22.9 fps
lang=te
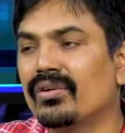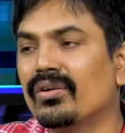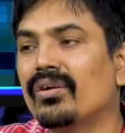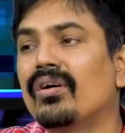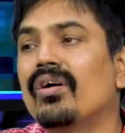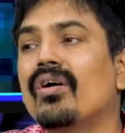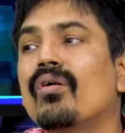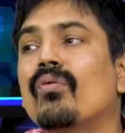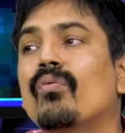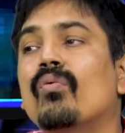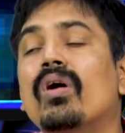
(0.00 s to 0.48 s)
సో
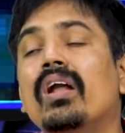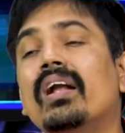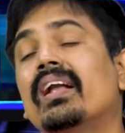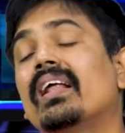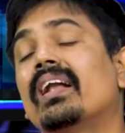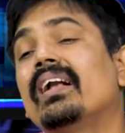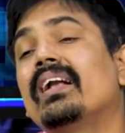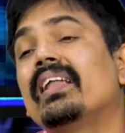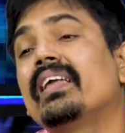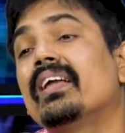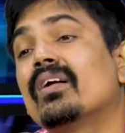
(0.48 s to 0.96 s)

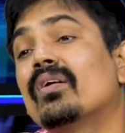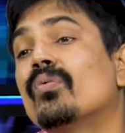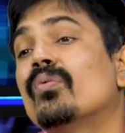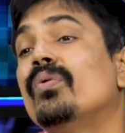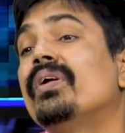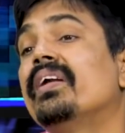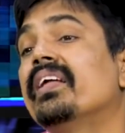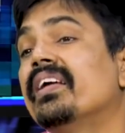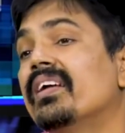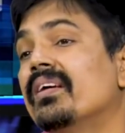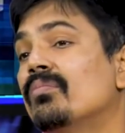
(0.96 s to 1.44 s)
వాలిటాలిటీ ఎక్కువ
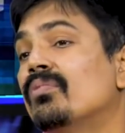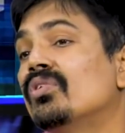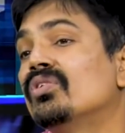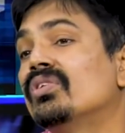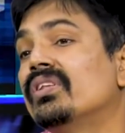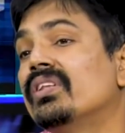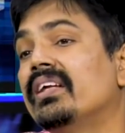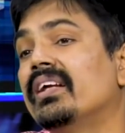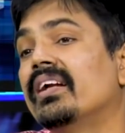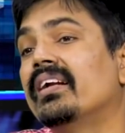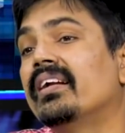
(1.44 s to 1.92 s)
ఉంటే
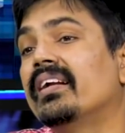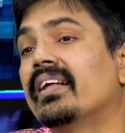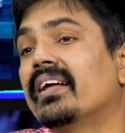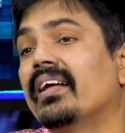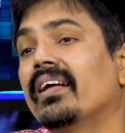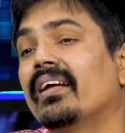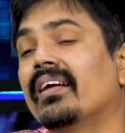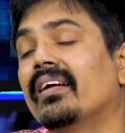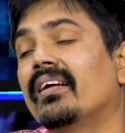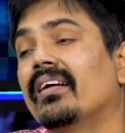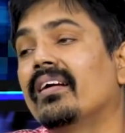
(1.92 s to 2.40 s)
ఏమవుతుంది అంటే
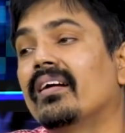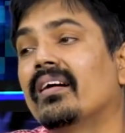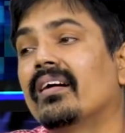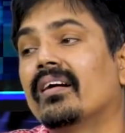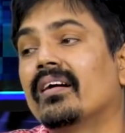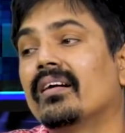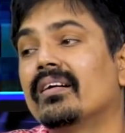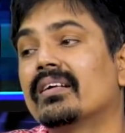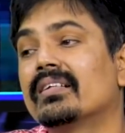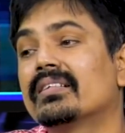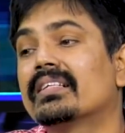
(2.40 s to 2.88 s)

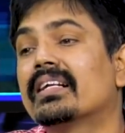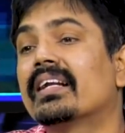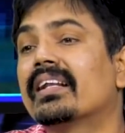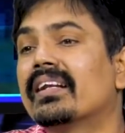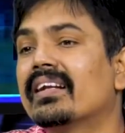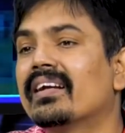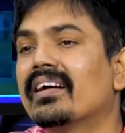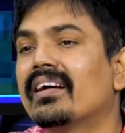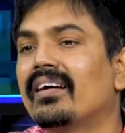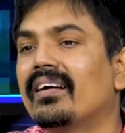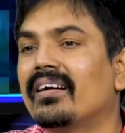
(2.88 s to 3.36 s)

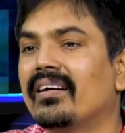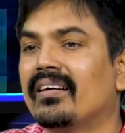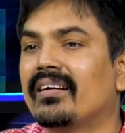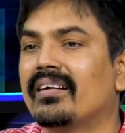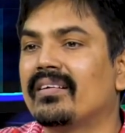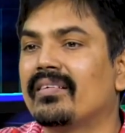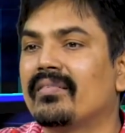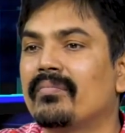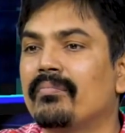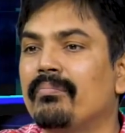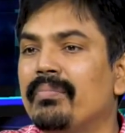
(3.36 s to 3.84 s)
సడన్ గా
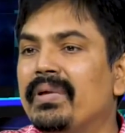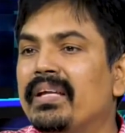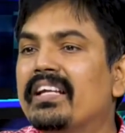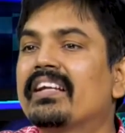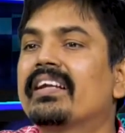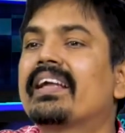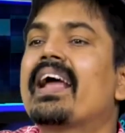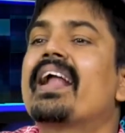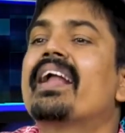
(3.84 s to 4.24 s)
బిగ్